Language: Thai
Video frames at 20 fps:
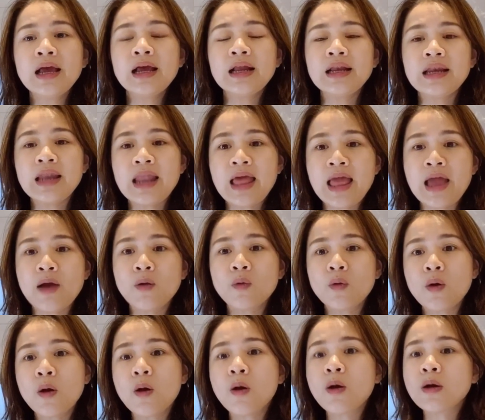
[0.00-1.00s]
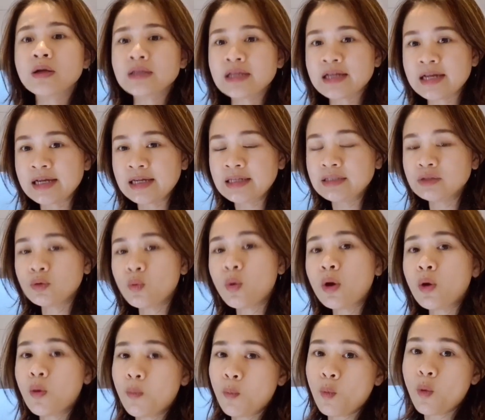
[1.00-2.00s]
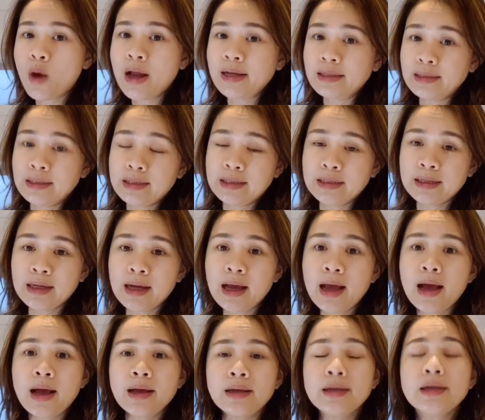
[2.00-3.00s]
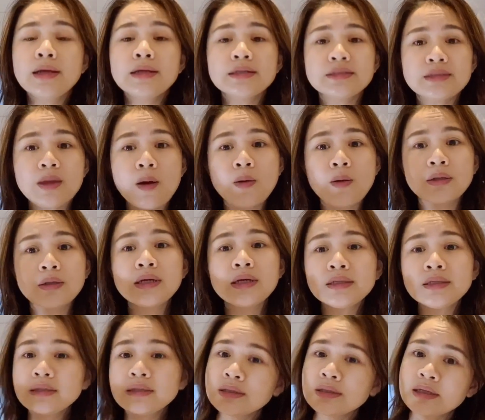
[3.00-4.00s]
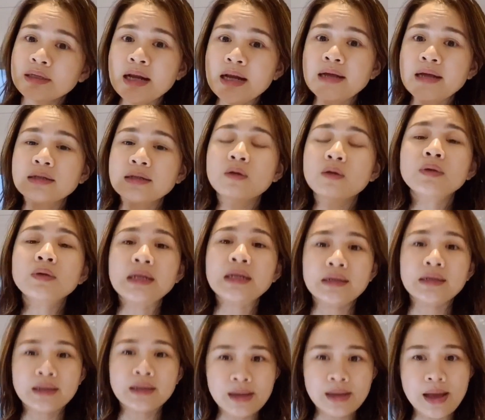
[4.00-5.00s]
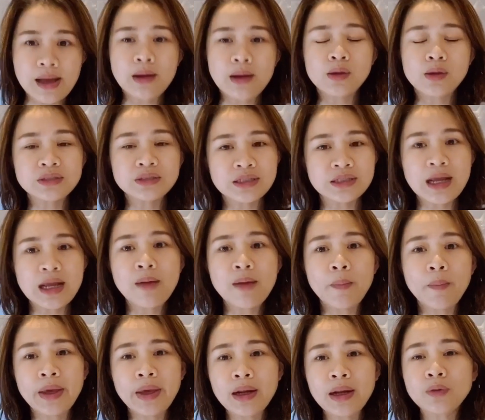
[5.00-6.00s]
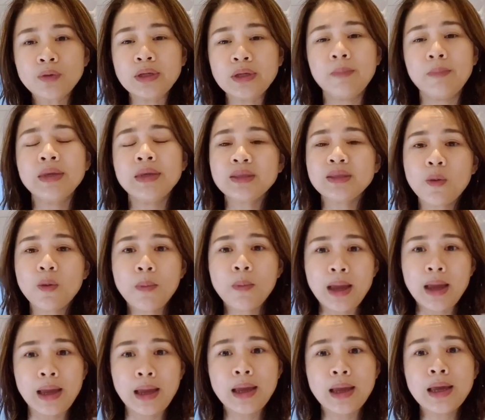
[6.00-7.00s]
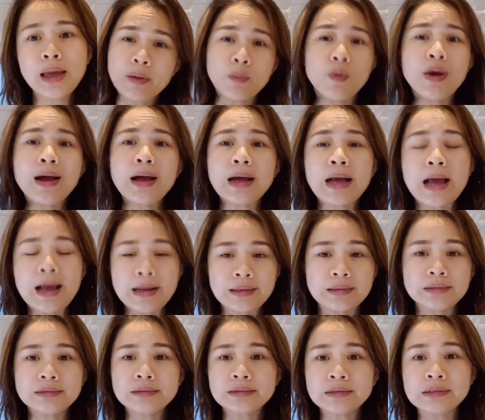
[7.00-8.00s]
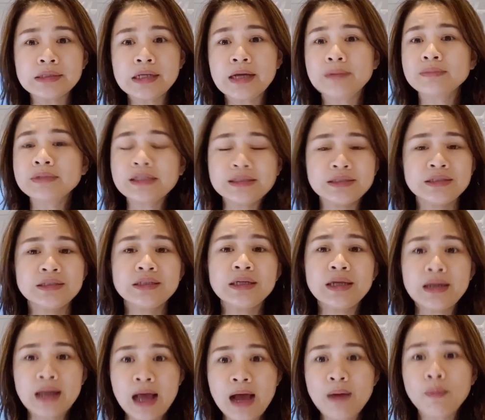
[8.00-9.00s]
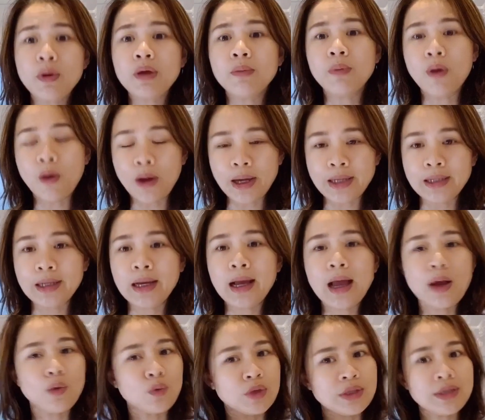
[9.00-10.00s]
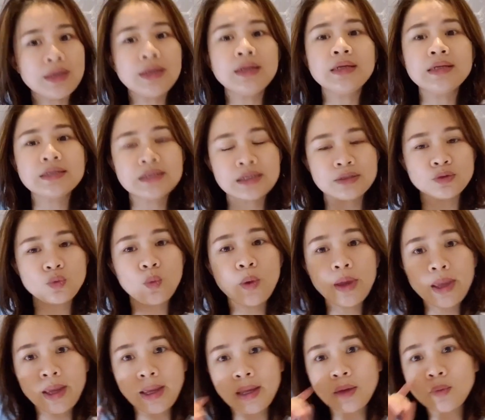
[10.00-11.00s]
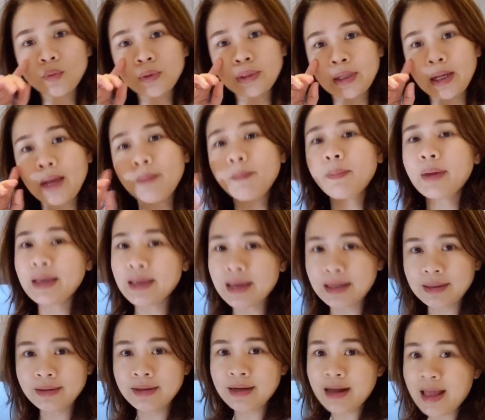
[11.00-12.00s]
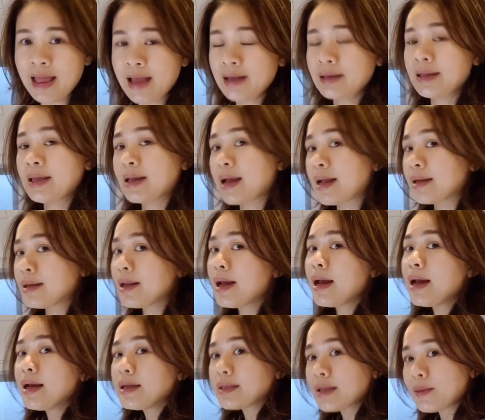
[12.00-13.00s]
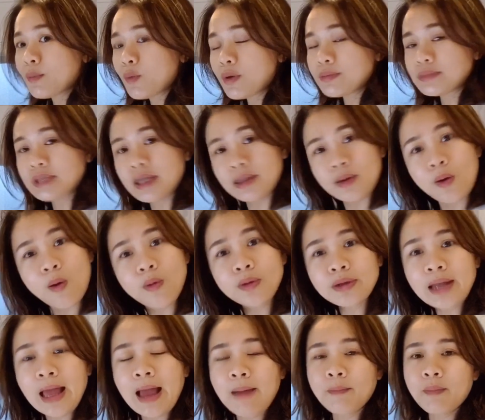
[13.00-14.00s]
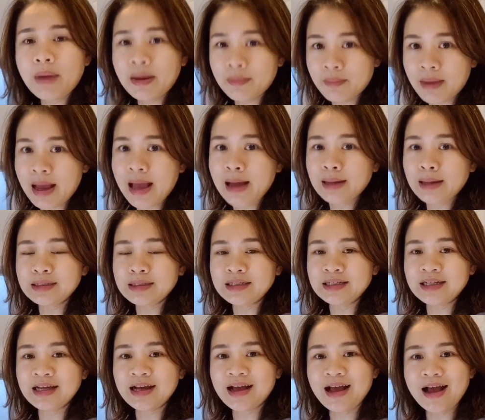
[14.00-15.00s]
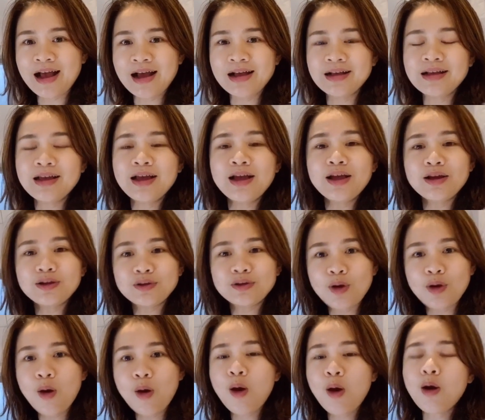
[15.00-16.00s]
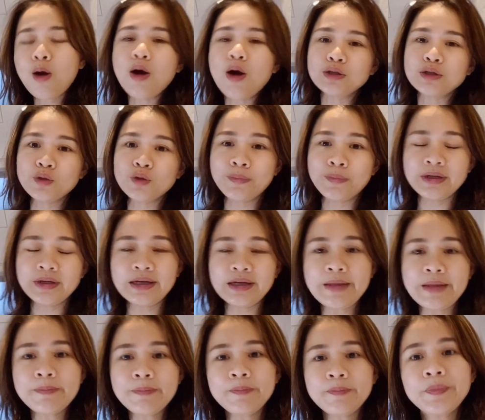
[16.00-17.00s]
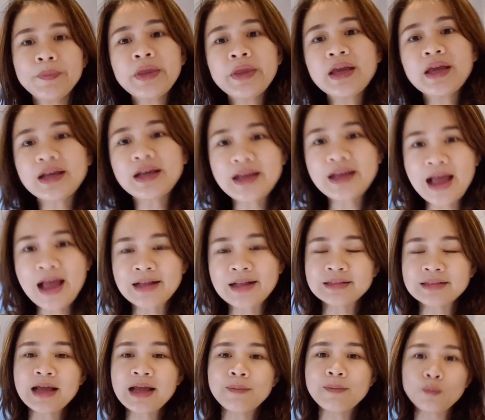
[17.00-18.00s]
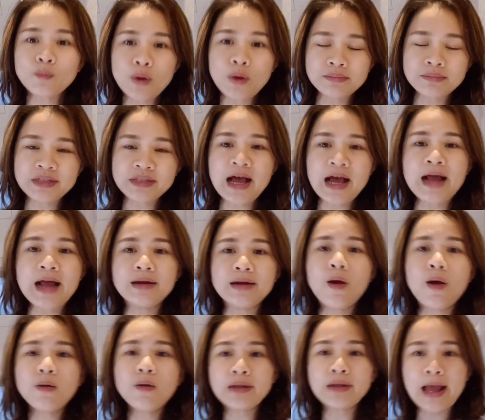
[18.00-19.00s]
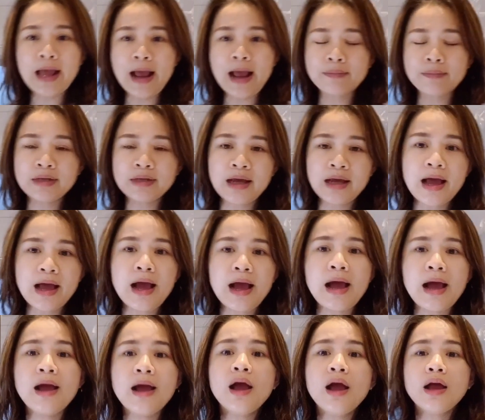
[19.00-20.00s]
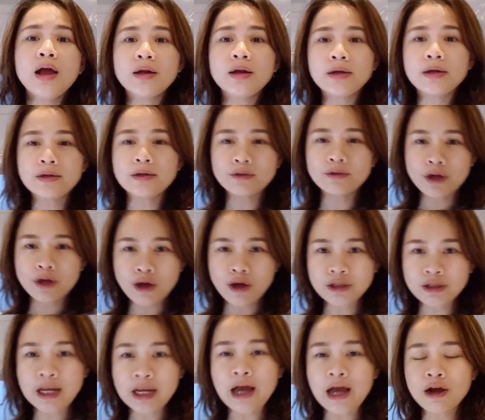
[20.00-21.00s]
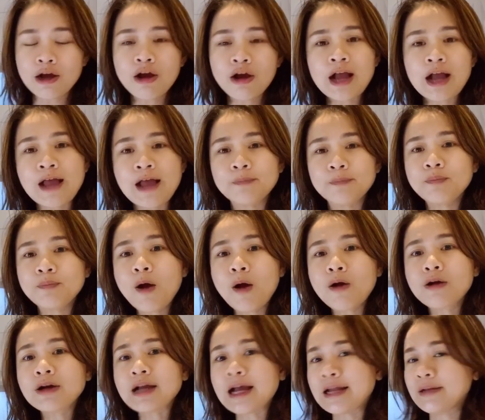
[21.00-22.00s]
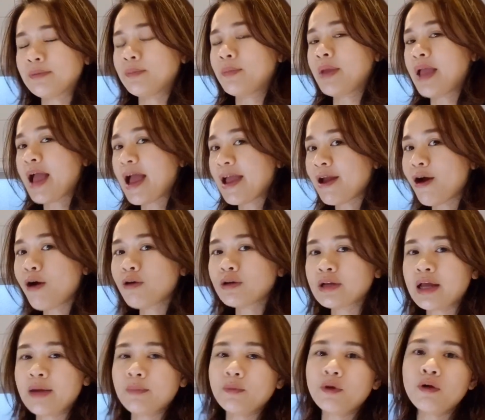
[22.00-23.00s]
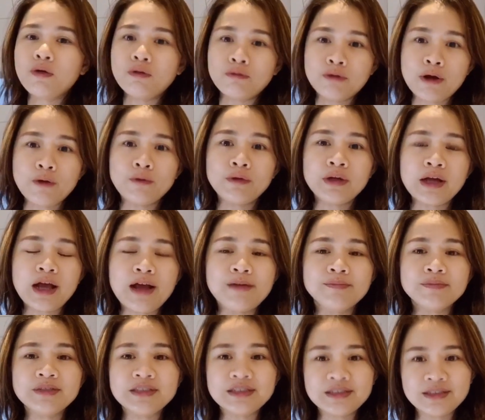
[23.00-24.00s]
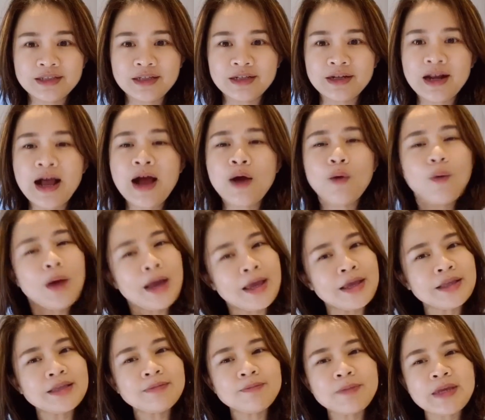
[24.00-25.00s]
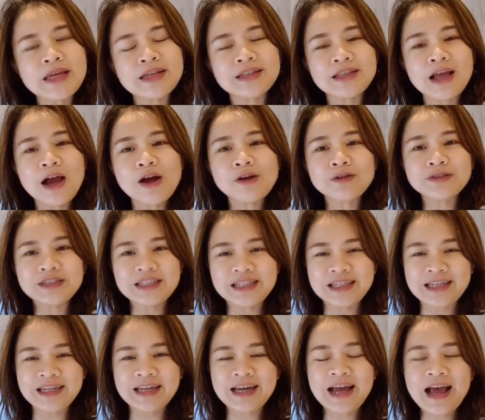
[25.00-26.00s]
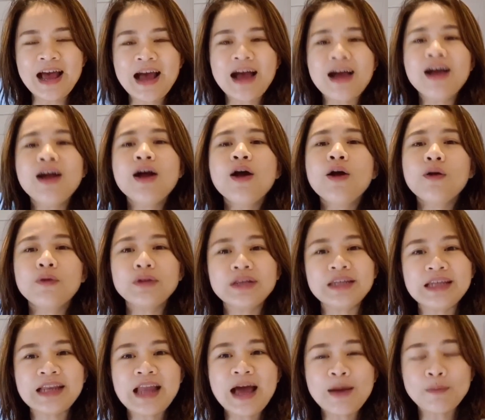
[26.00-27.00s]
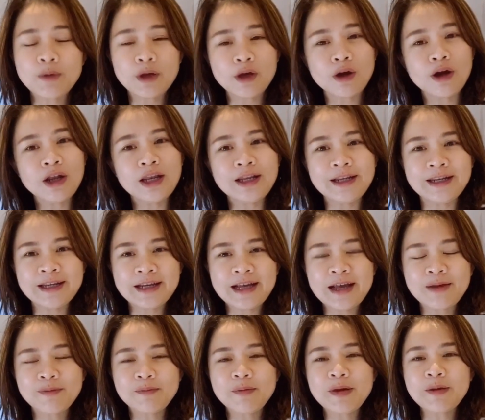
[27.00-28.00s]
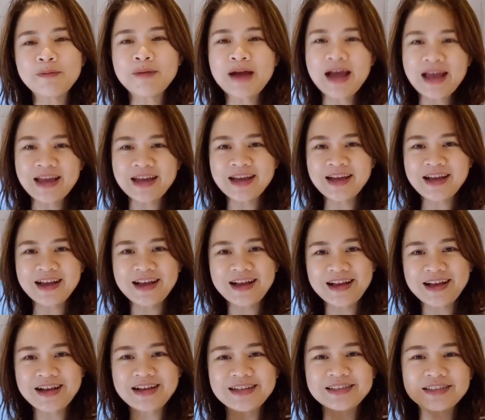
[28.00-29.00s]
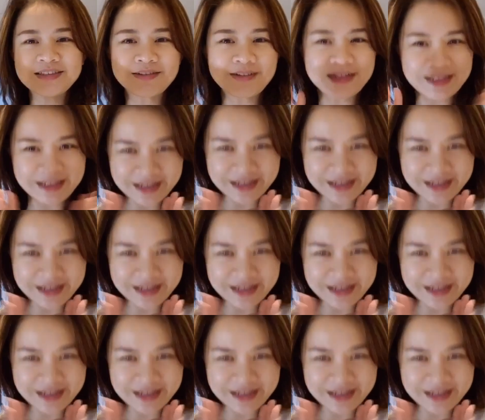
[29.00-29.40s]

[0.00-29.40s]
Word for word: แล้วก็ถ่ายตัวลมควันนี้นะคะ 2 เดือน1ครั้งเท่านั้นนะคะ ก็จะทำให้เราเนี่ยไม่ต้องมาขัดหรือกำจัดเชื้อราบ่อยๆ นะคะ วิธีนี้จะช่วยให้คุณนะคะประหยัดแรงในการทำความสะอาดห้องน้ำมากๆเลนะคะ ก็ขอจบคลิป การทำความสะอาดห้องน้ำนะคะก็แล้วก็การป้องกันไม่ให้ห้องน้ำของเรานะคะ มีเชื้อราไว้เพียงเท่านี้ค่ะ วันนี้ลาไปก่อนแล้วนะคะบ๊ายบายค่ะ สวัสดี